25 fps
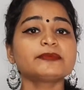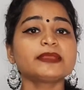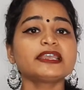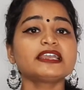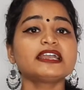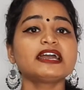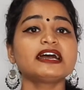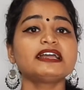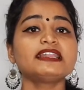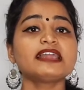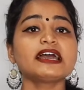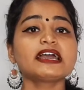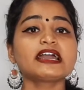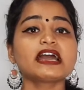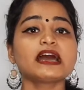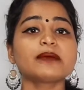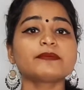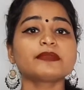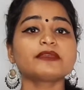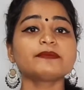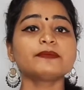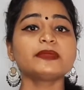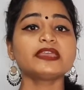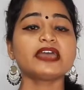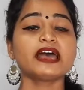में कल
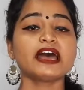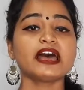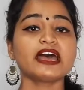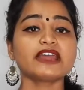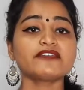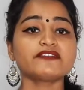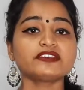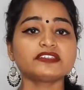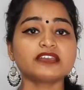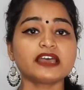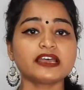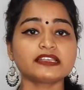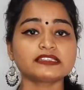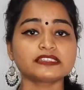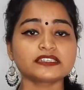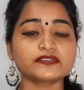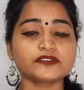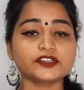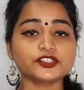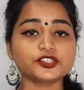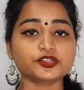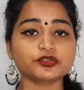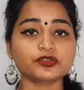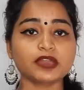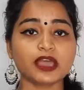आगामी बिहार
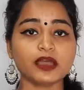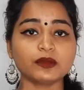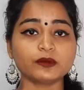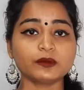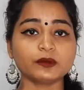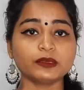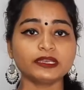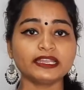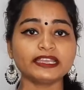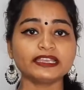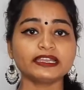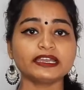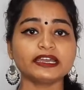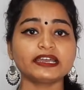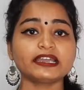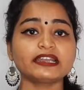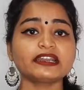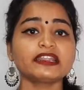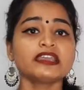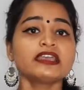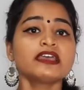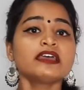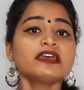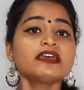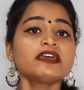विधानसभा चुनाव को
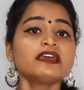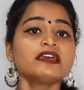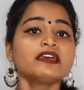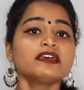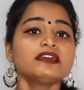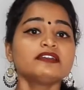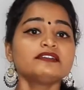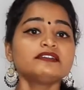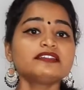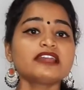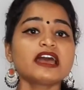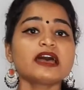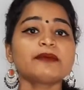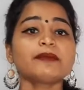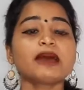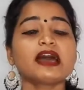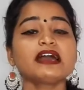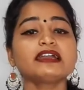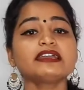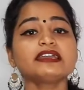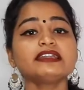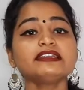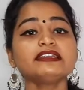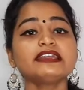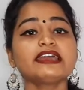लेकर
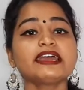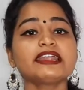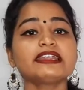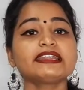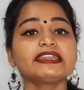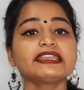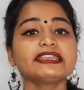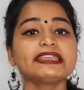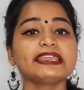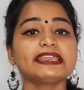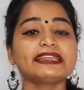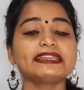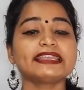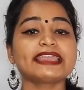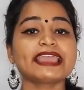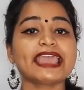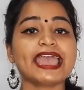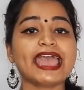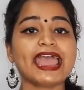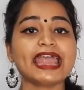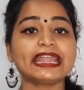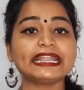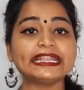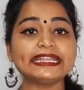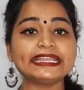नामांकन करने के लिए
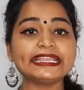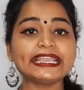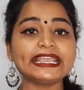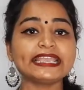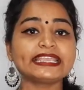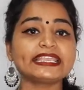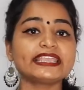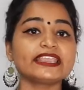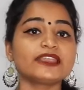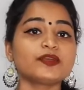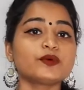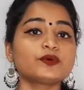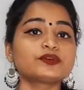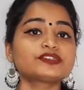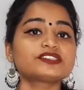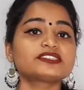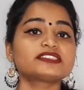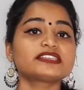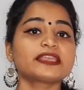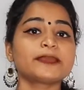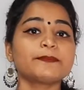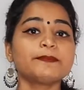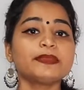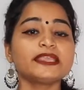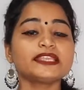एनडीए की ओर
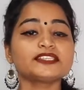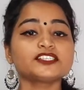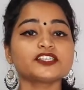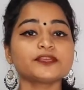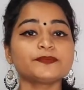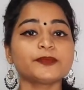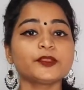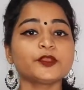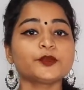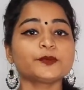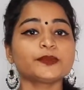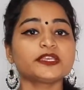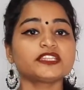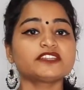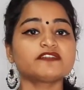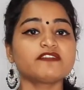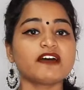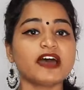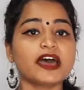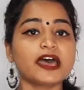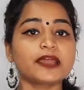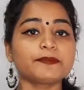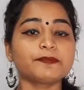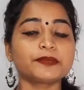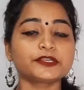से बीजेपी
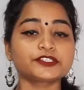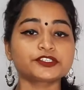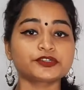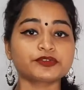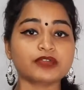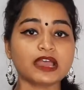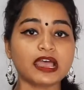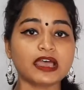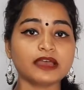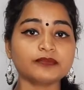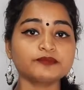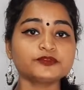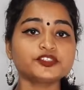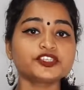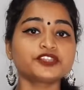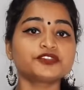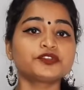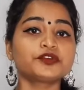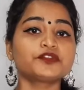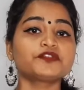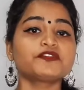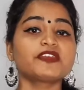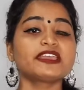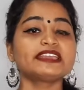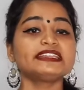उम्मीदवार परशुराम
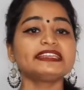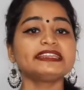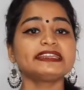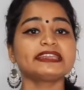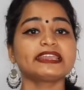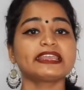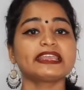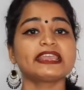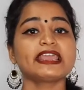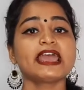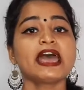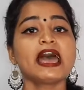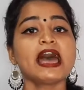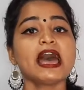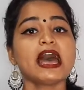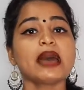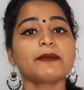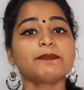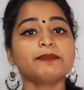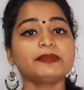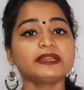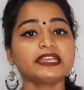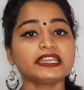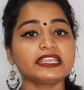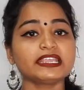चतुर्वेदी ने
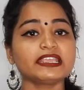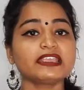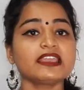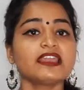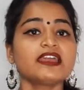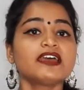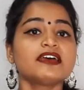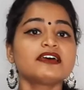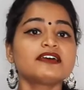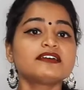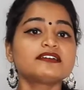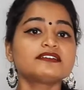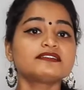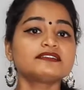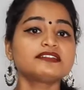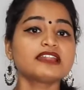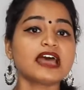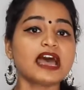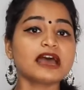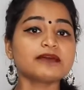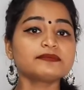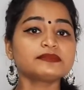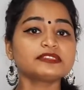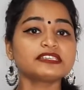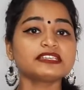अपनी
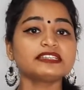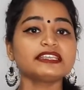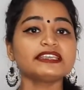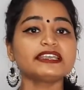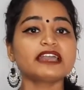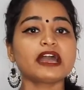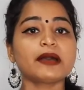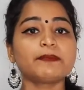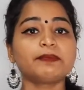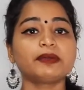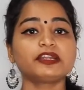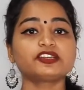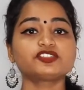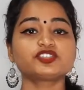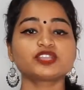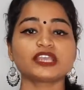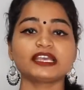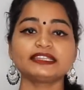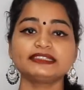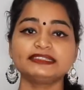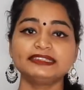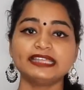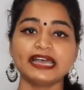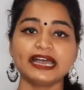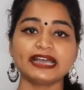नामजदी का
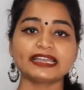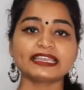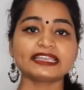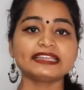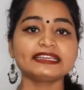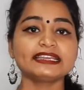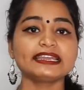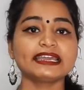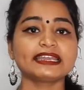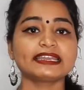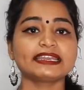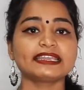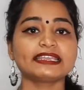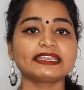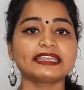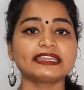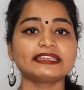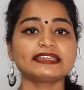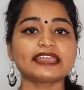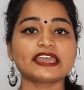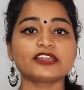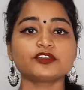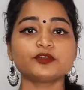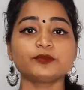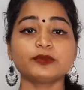पर्चा दाखिल करने
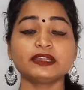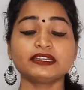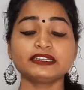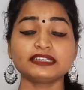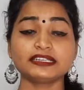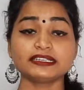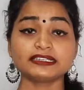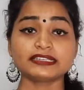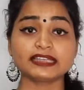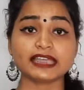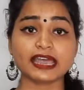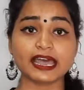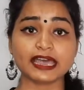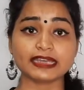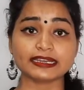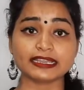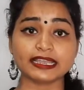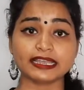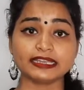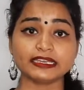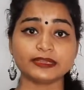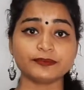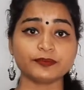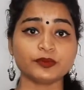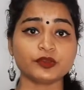के लिए अनुमंडल
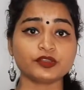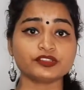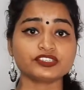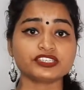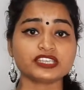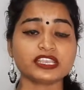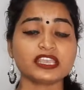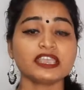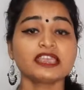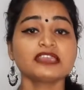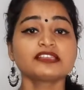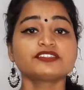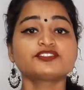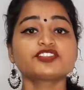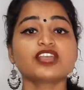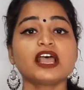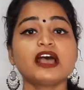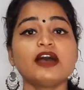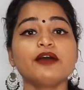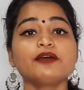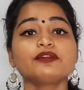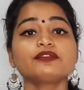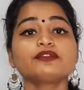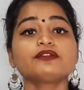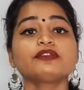कार्यालय पहुंचे
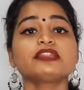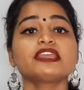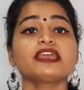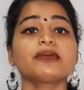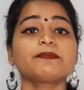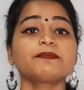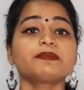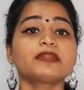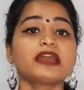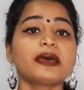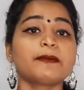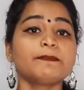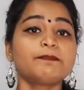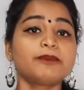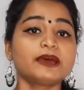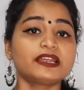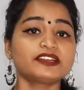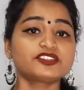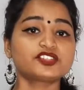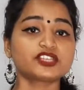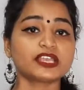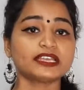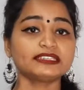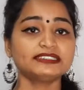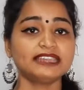जहां उन्होंने अपना
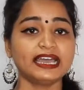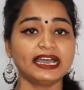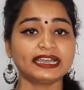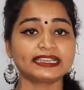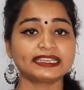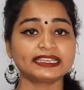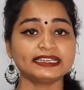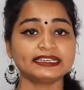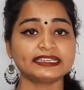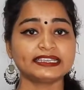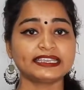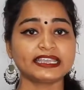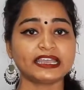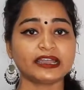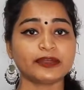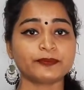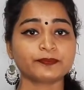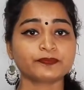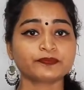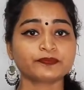पर्चा दाखिल किया